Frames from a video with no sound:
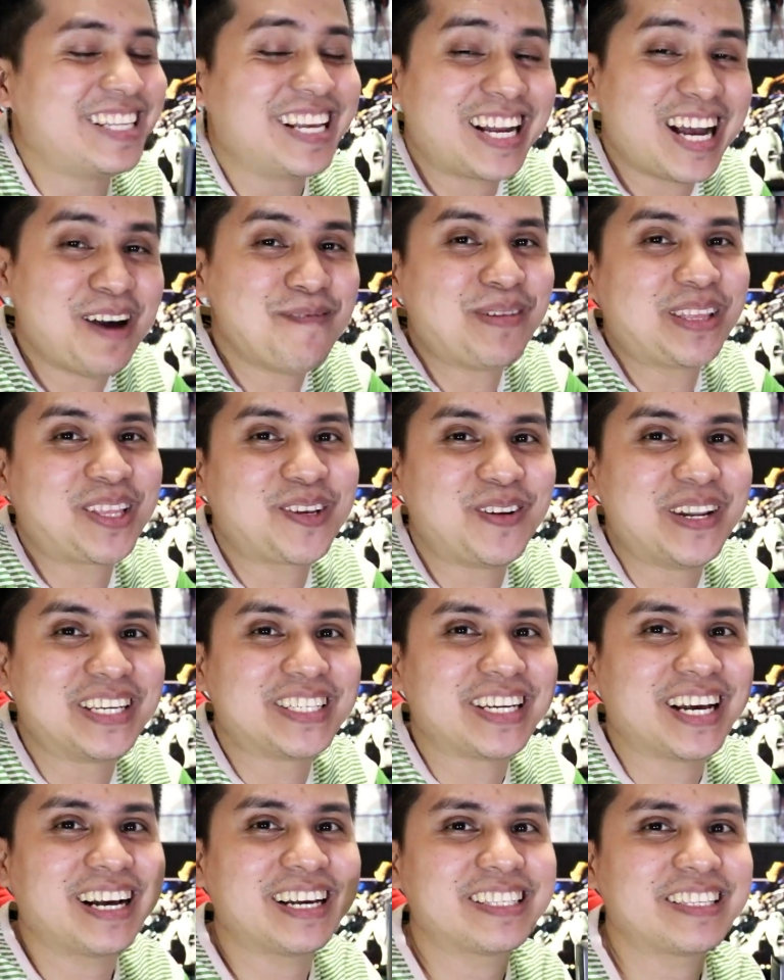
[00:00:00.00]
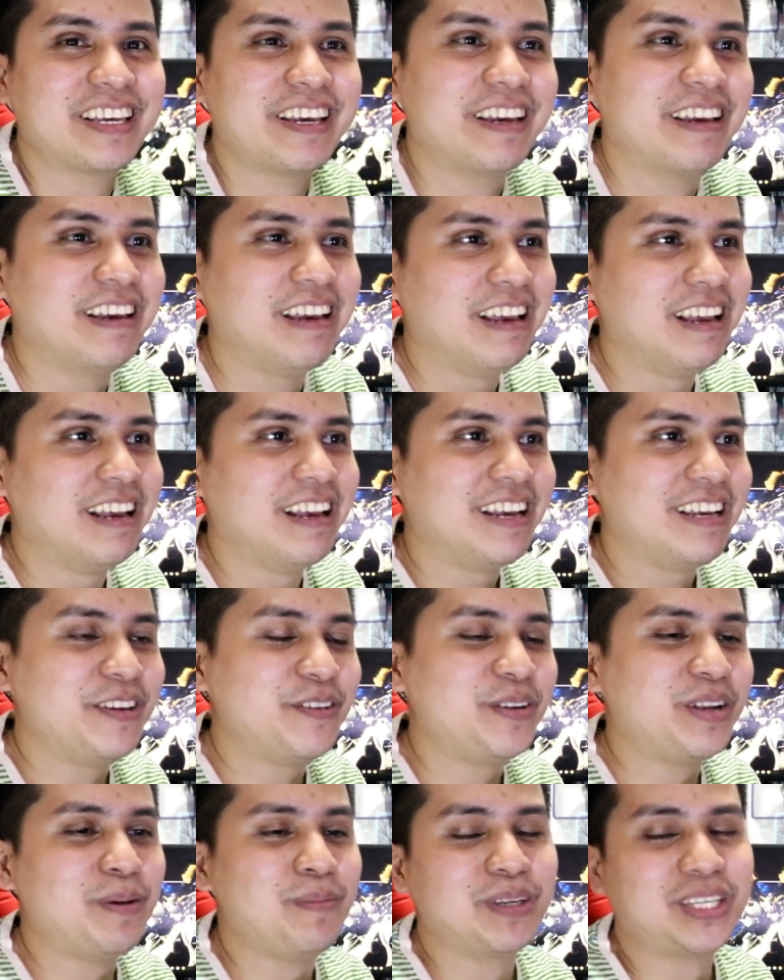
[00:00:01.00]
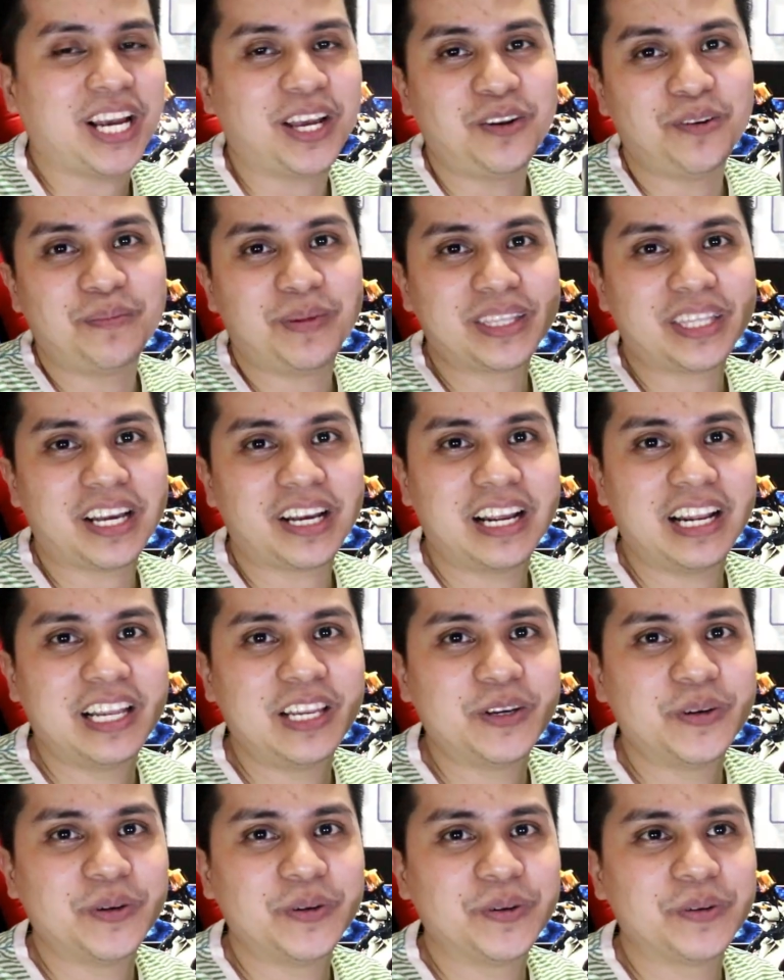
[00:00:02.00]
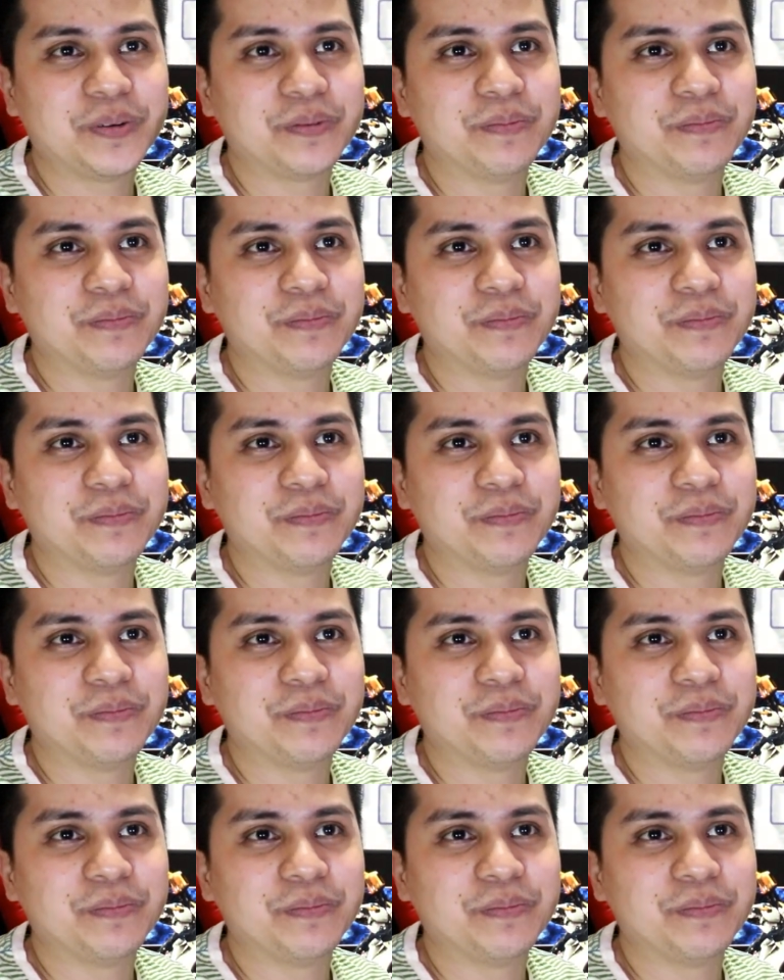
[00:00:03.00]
Nagamit ko na siya kasi yun nga, masyadong matagal yung